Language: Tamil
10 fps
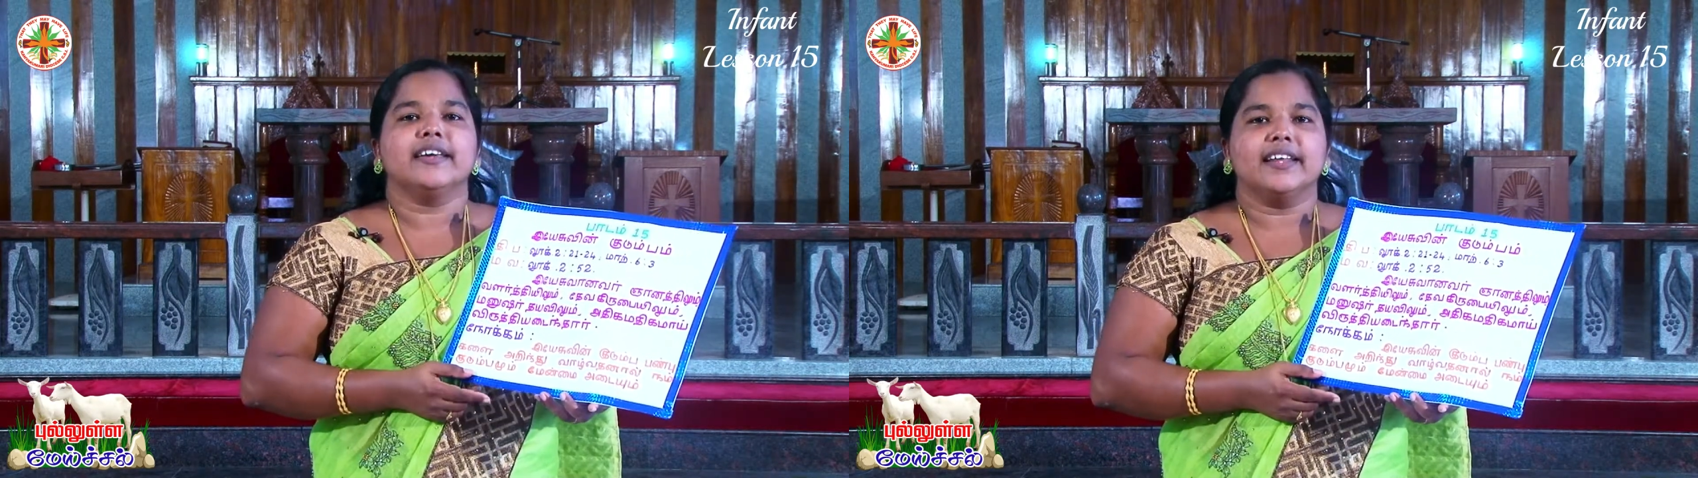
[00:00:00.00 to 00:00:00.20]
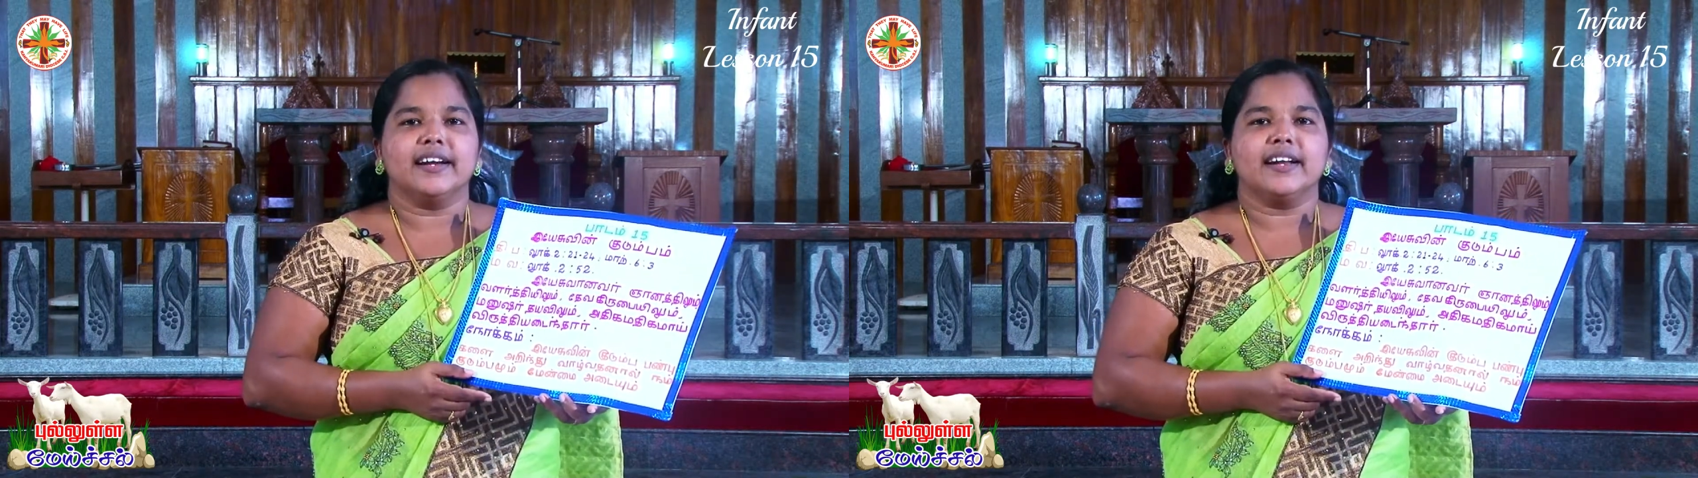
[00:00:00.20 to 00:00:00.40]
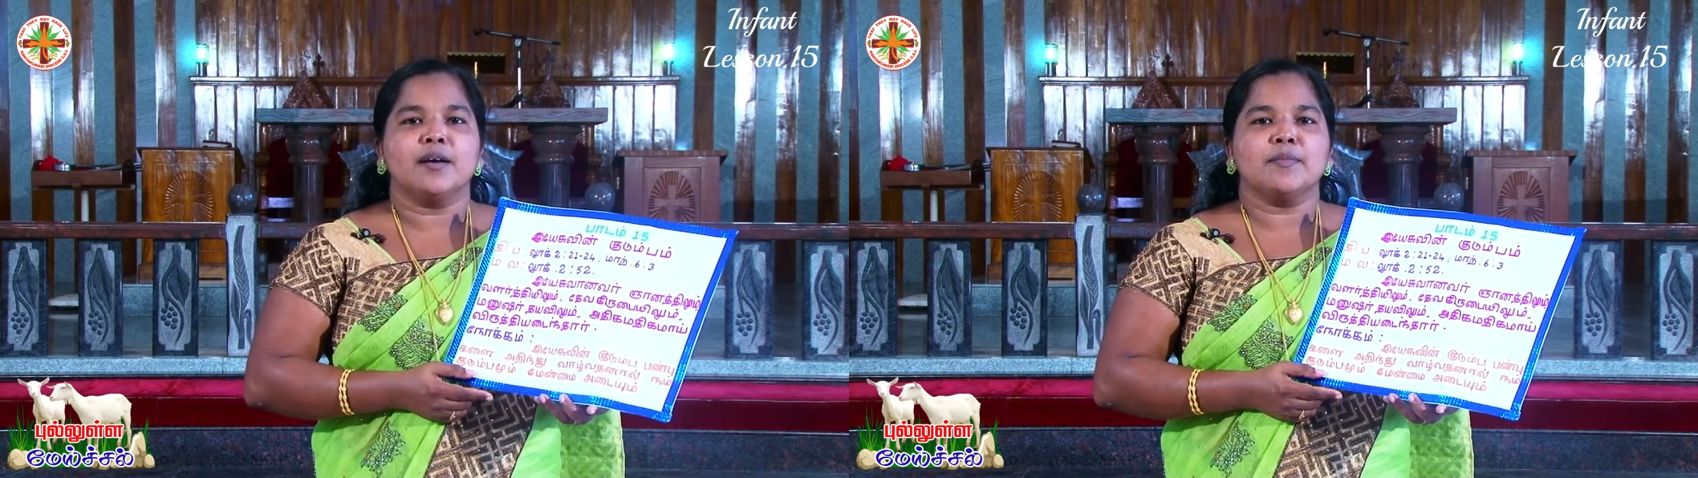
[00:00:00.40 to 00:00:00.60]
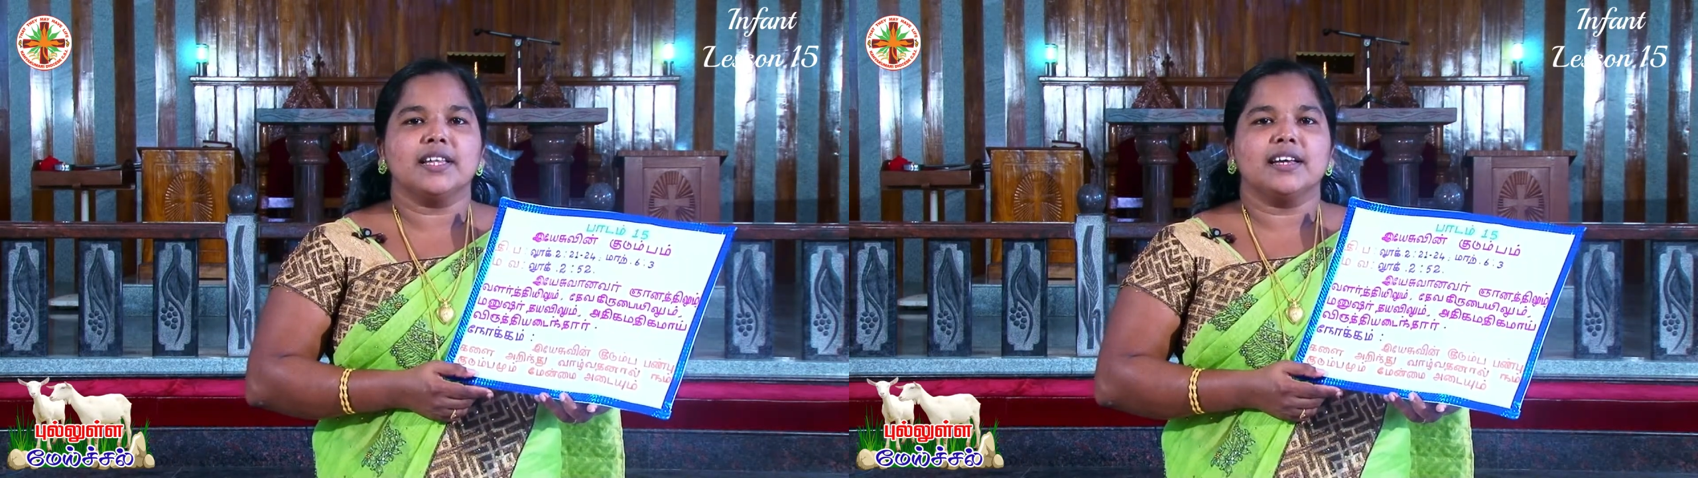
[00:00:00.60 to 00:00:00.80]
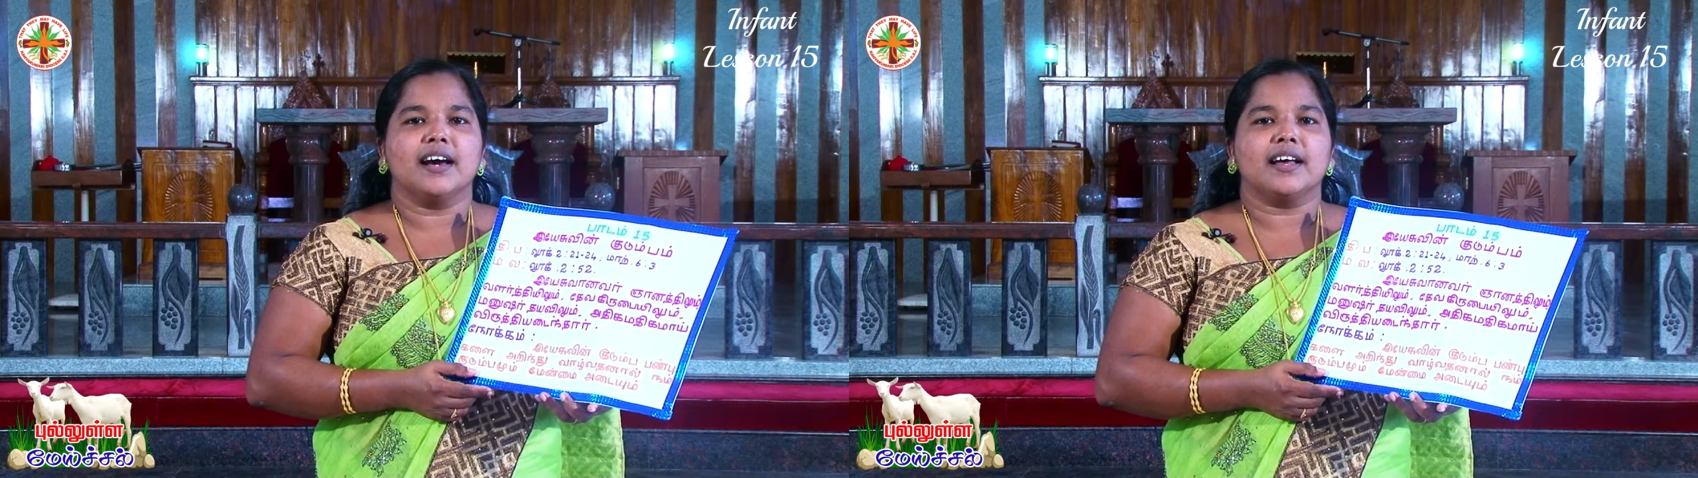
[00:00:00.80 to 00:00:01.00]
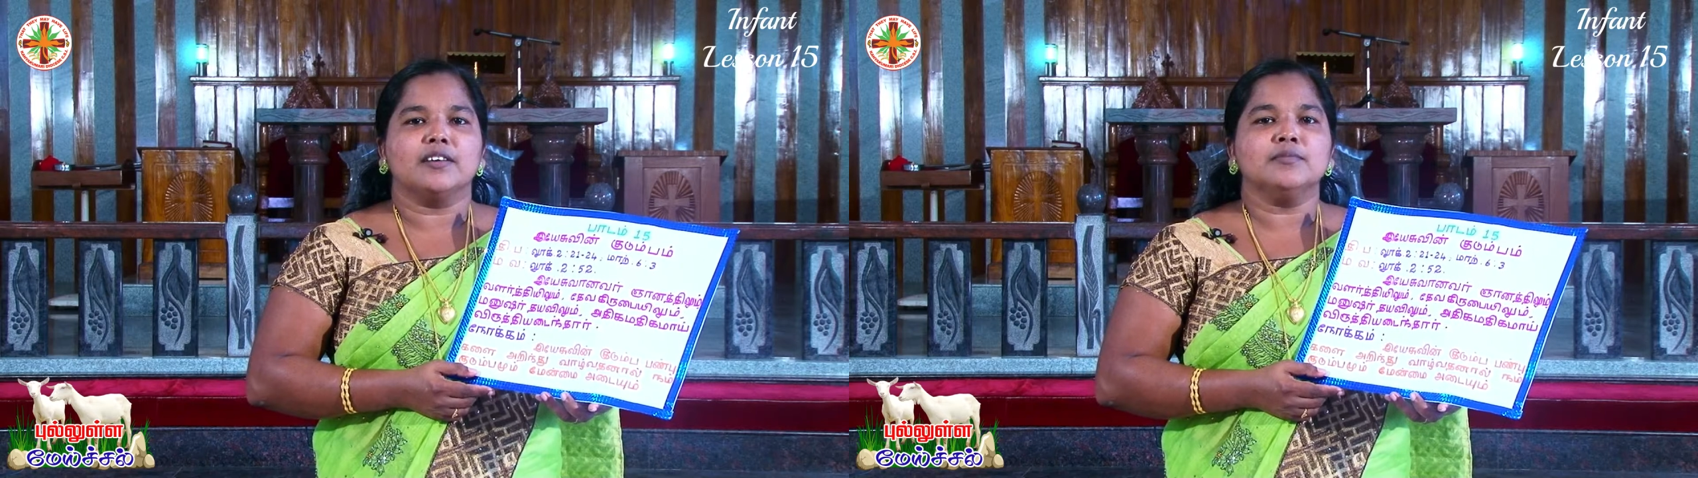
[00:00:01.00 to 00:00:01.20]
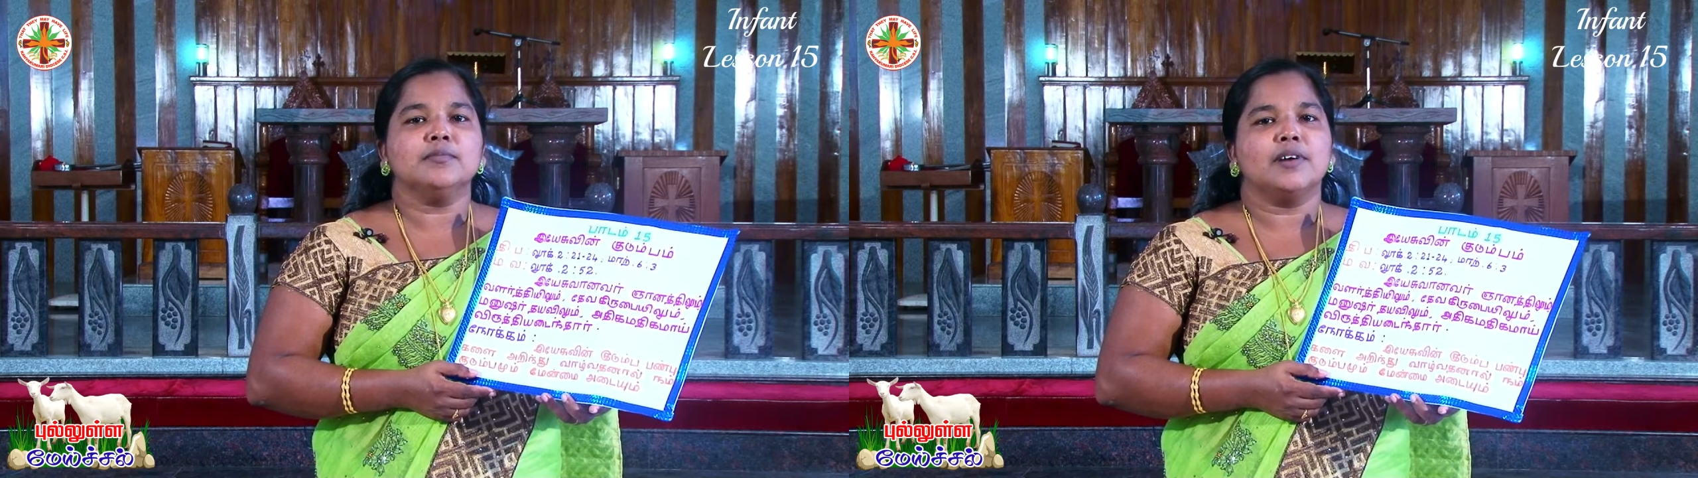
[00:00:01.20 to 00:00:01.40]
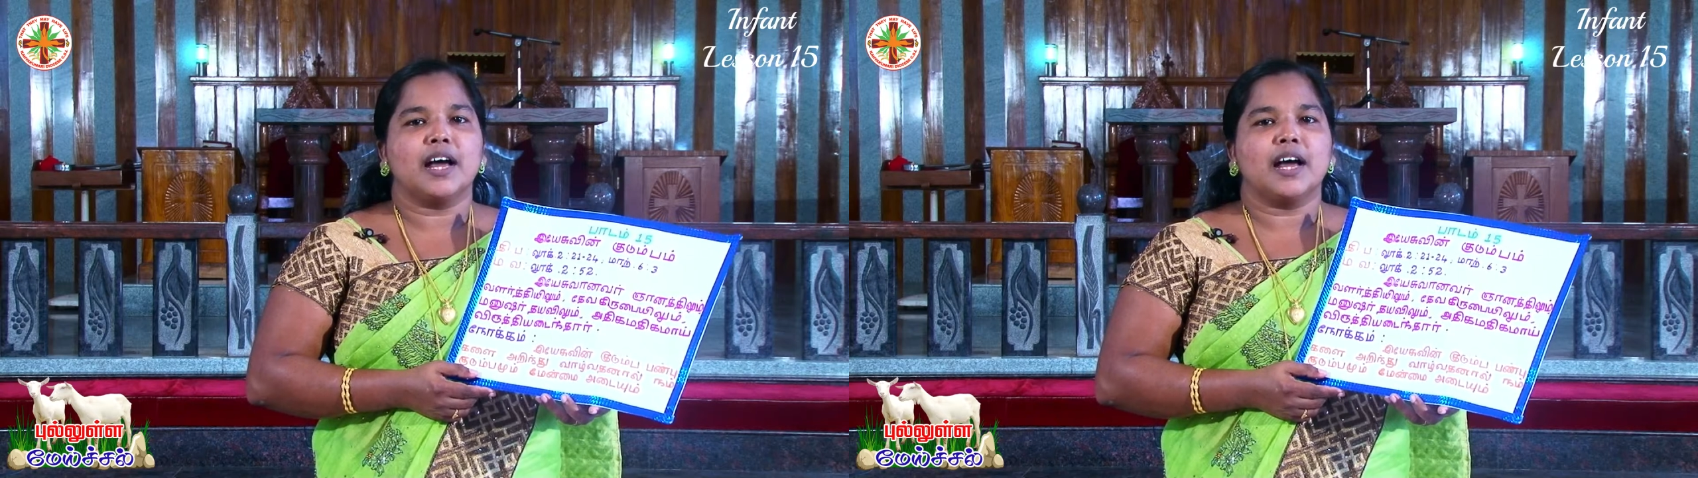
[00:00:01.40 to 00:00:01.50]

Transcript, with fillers: இரண்டாம் அதிகாரம்